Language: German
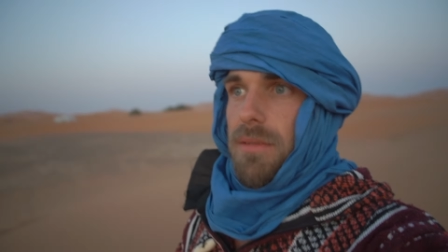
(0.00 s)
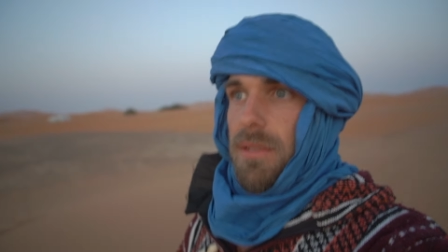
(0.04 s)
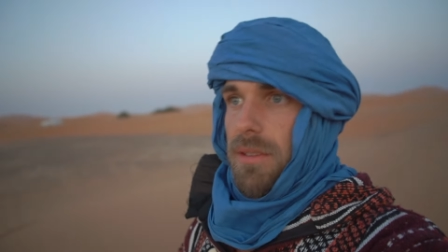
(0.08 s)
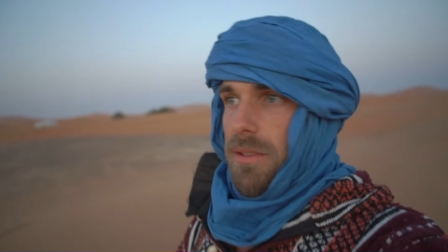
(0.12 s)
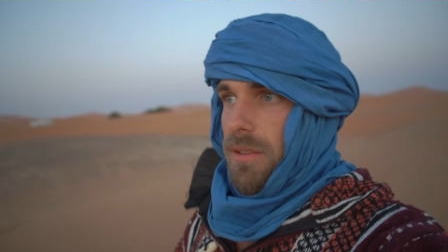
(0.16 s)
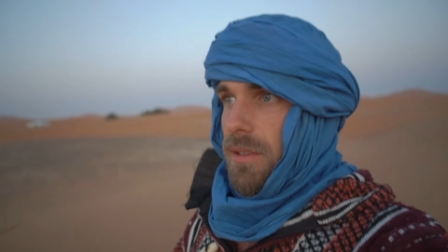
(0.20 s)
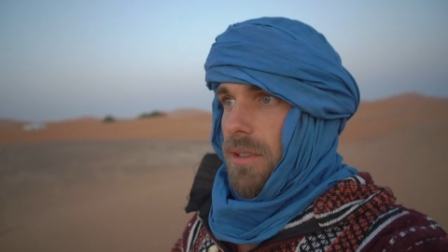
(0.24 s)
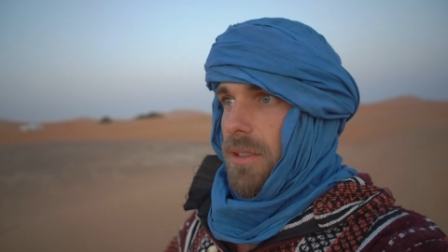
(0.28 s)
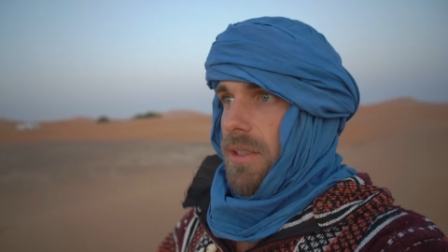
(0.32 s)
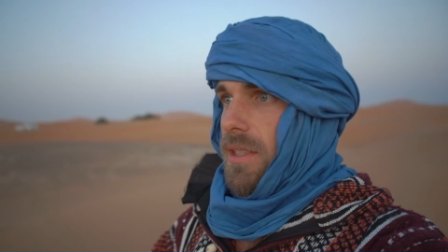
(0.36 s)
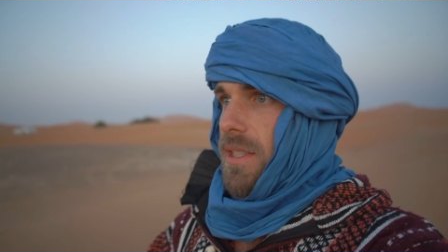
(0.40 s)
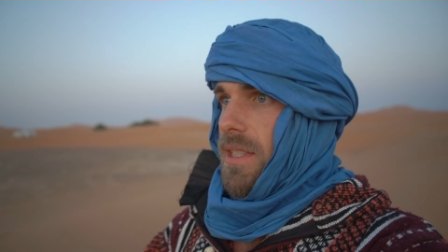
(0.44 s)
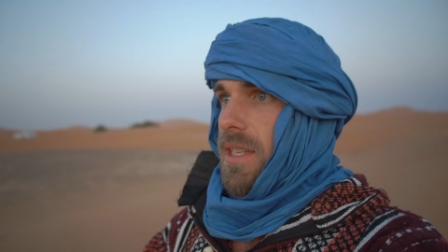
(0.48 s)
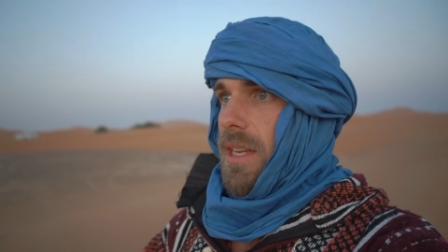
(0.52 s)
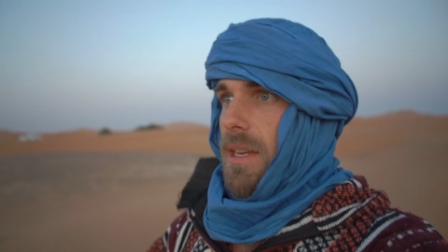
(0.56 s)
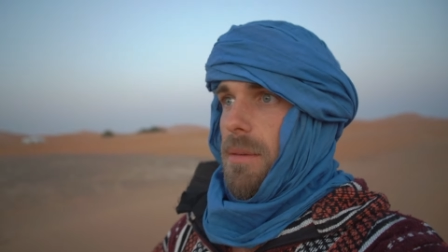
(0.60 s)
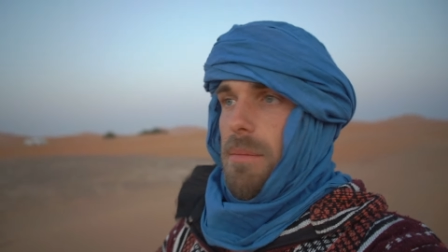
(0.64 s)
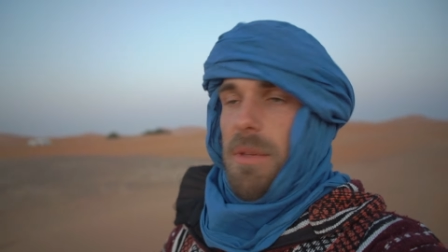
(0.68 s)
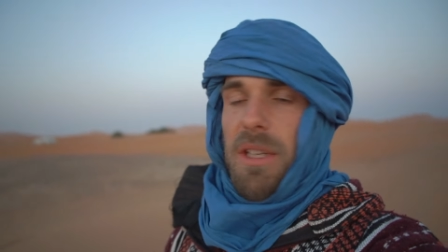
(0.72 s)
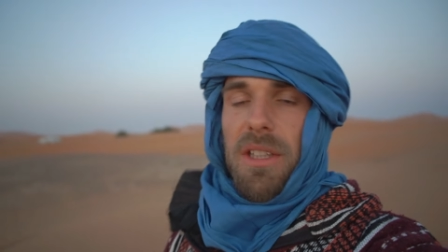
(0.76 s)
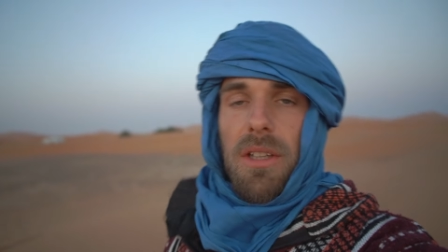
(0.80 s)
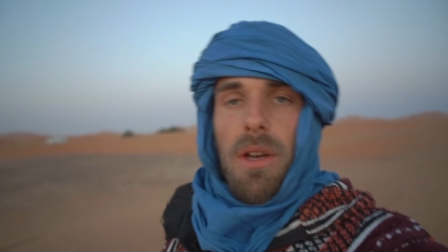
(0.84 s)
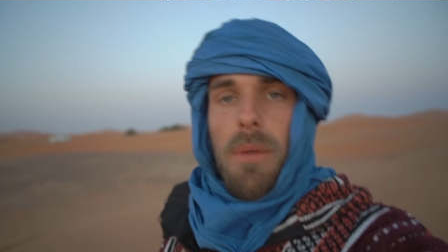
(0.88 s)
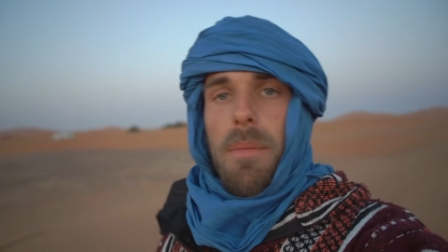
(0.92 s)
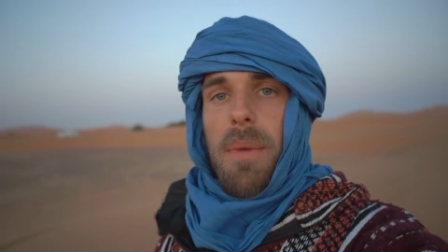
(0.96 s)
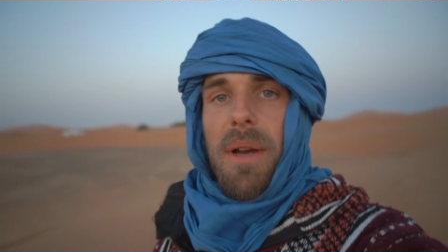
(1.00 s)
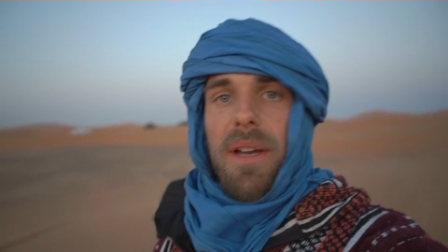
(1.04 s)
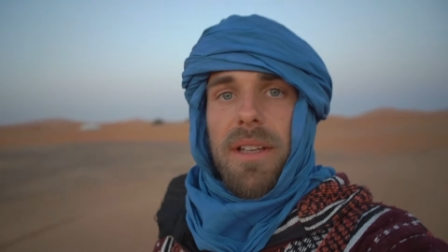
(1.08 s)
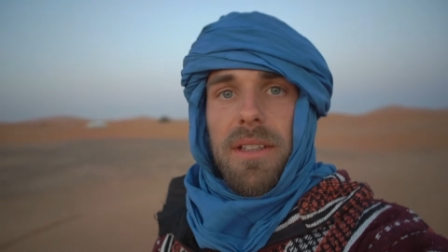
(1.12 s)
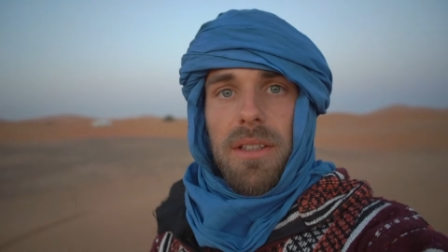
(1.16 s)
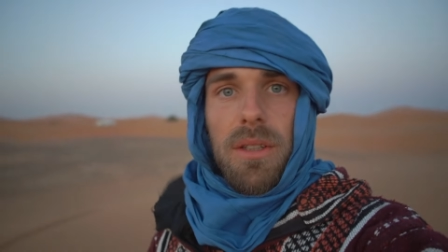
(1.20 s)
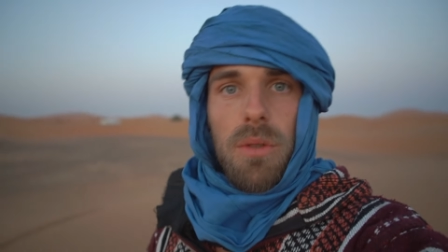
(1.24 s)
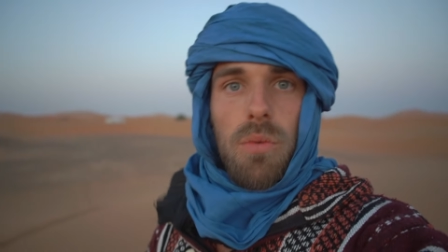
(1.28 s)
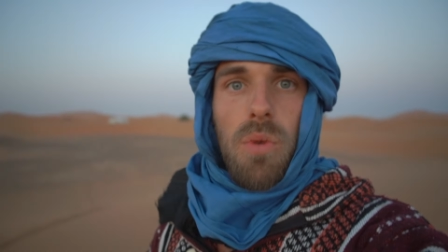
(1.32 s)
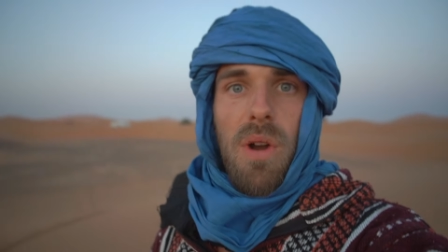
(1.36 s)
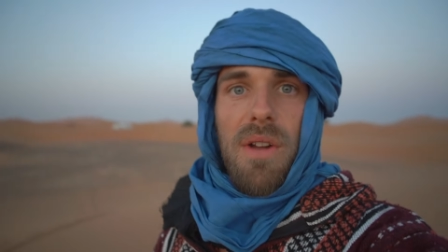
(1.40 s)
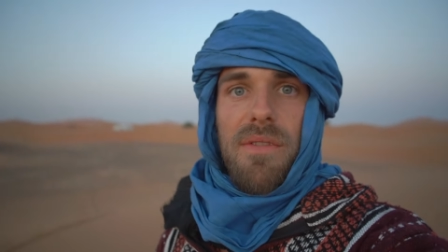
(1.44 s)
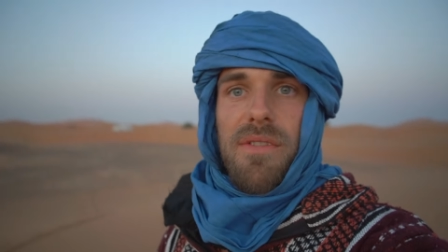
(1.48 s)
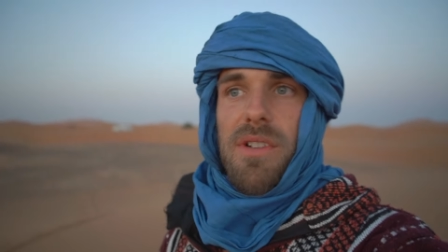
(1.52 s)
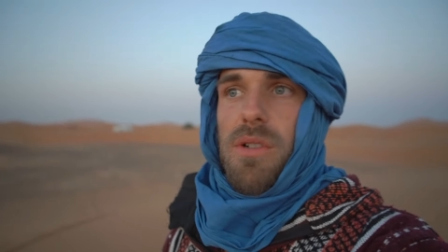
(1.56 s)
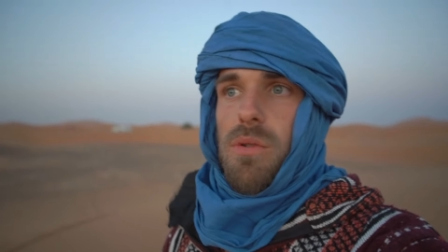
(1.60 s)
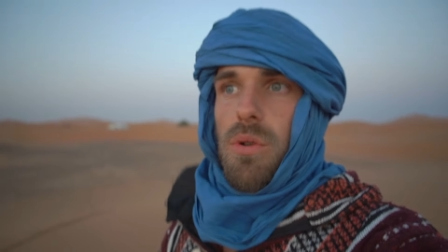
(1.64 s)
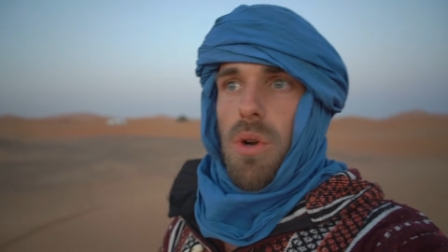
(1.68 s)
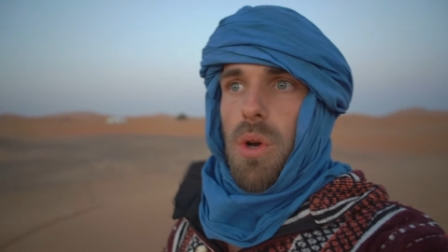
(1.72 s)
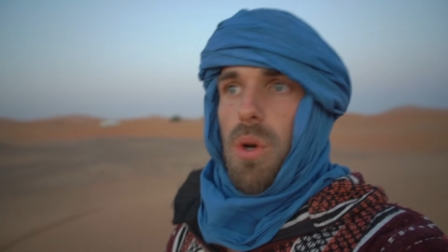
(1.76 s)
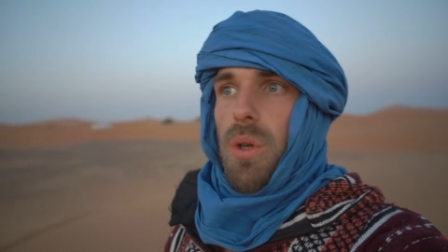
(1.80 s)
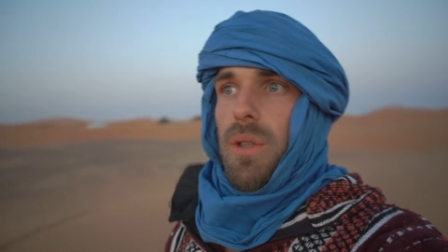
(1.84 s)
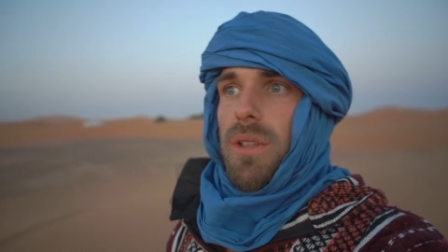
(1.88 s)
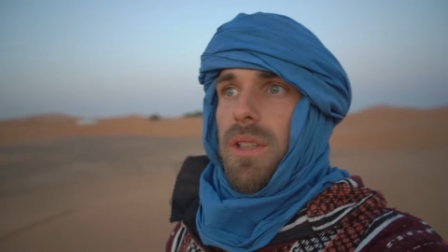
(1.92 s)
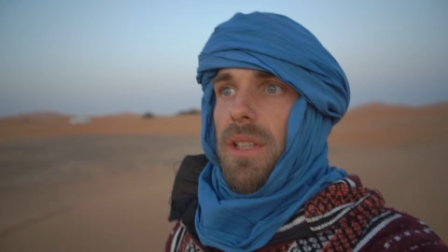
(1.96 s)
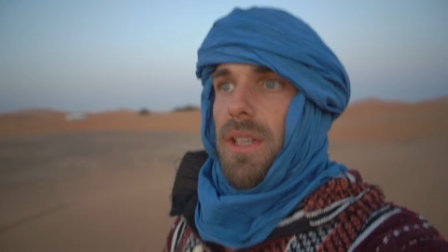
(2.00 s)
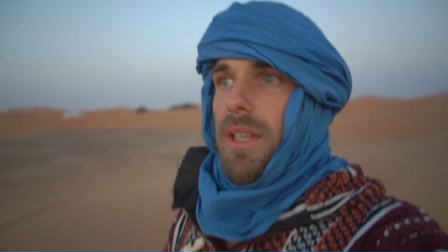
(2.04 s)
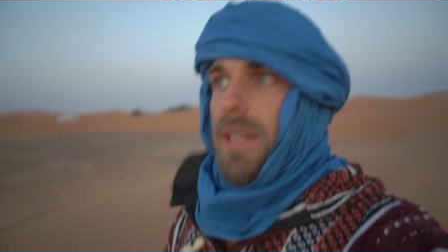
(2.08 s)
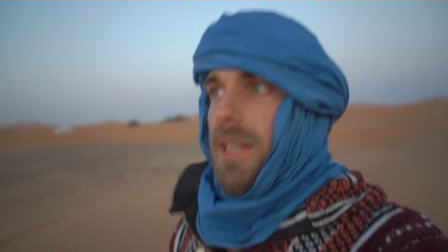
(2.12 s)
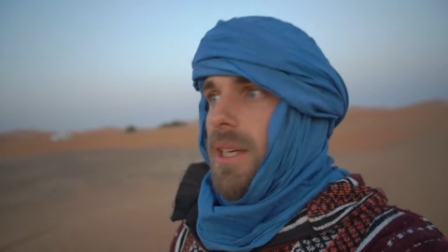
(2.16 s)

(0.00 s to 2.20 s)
eine 10 Meter breite Gravel Road